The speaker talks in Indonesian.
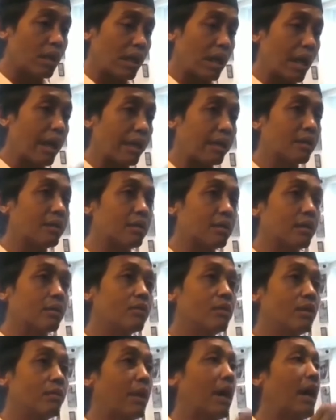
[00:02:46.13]
KKN itu
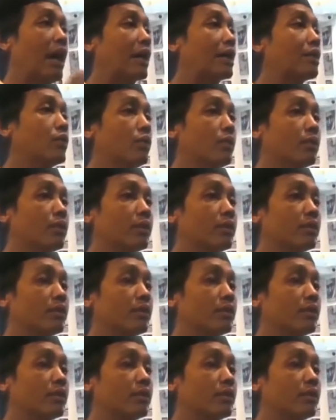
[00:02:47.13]
itu ya Pak Harto